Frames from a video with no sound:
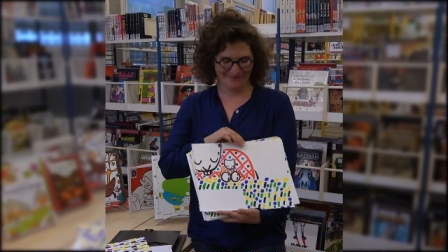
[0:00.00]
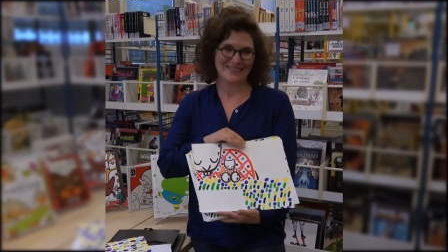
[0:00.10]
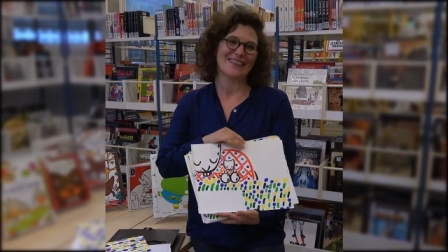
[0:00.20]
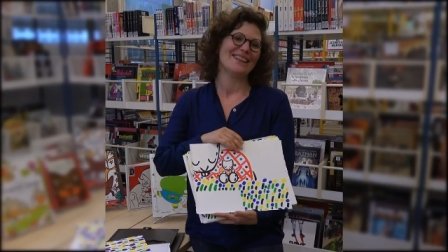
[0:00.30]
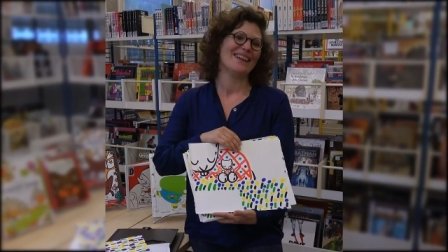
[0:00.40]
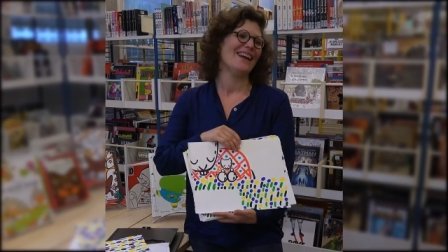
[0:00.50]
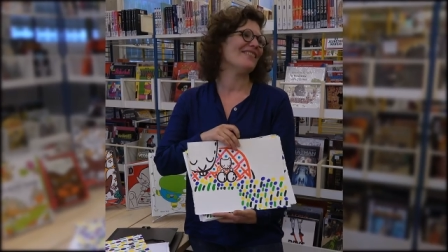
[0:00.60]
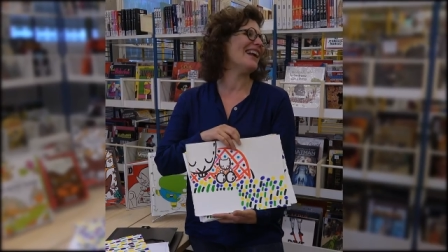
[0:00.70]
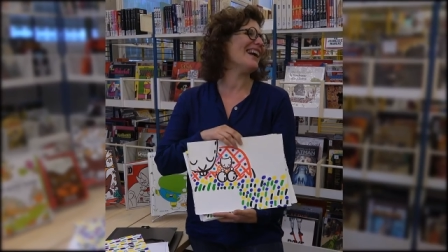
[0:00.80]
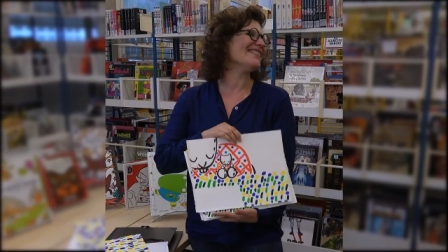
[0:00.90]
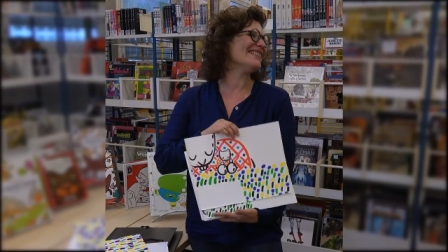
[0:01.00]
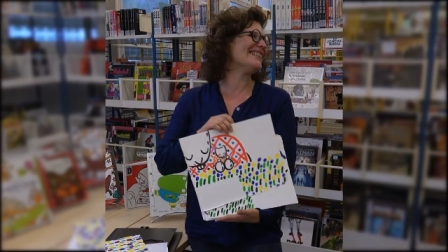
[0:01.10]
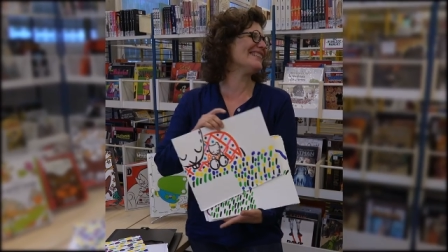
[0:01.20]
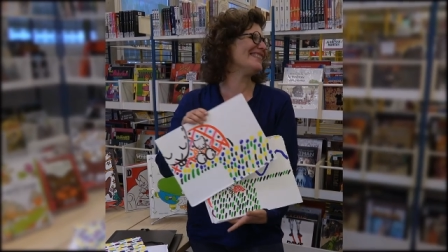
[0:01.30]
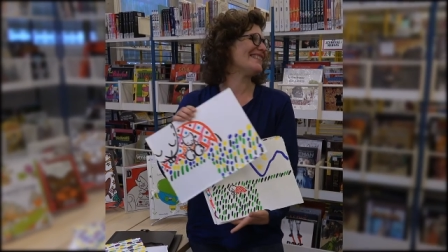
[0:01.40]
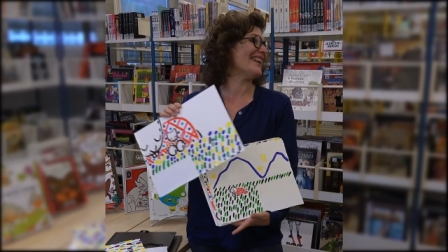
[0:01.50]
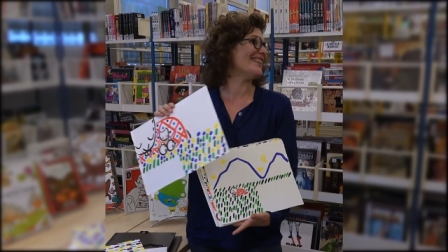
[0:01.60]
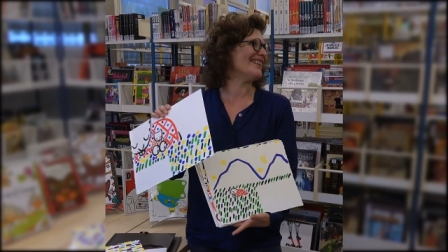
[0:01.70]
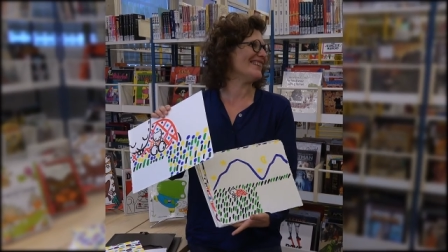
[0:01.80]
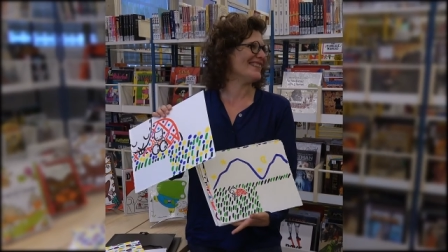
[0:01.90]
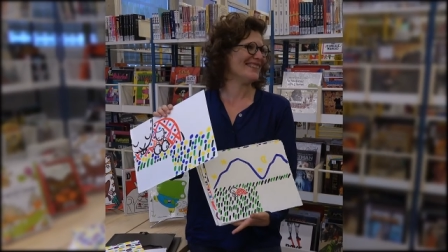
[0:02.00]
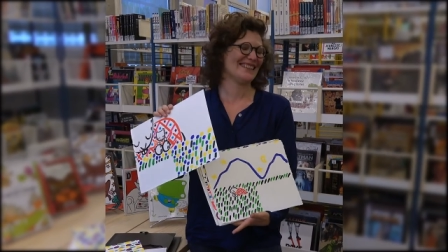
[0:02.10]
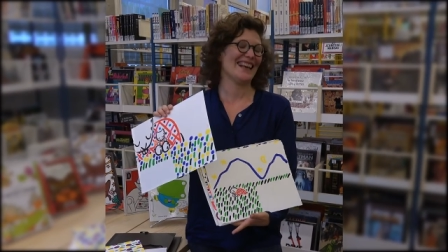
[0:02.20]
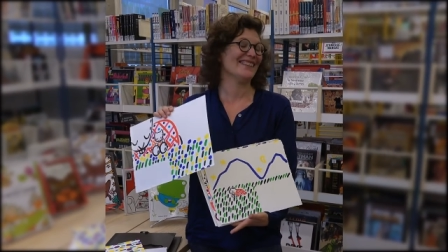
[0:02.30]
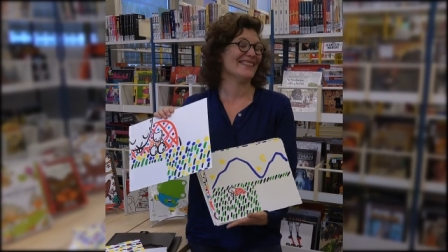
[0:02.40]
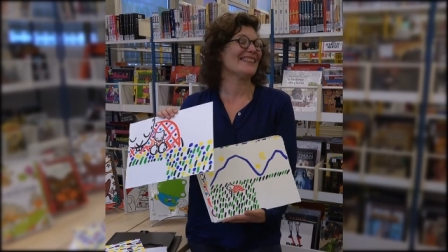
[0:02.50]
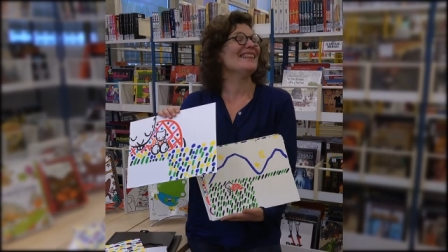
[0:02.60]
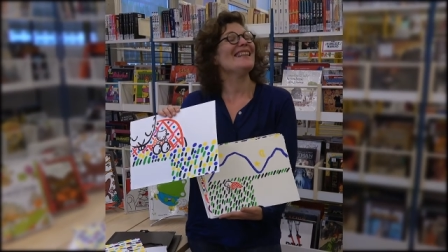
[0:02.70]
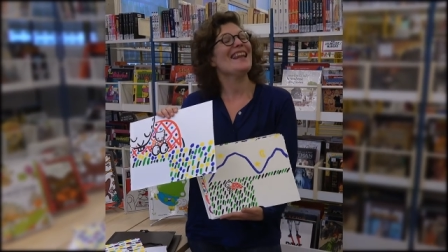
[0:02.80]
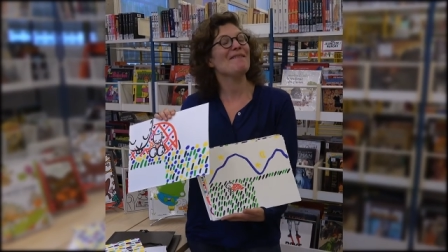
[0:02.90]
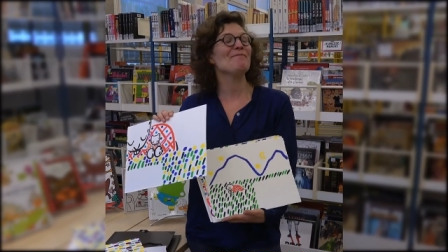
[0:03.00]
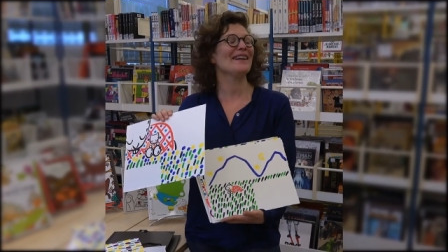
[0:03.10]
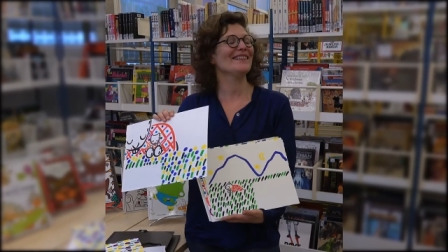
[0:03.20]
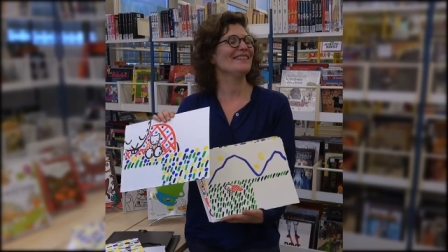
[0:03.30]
Et, non, et ça c'est super agréable quand on trouve un,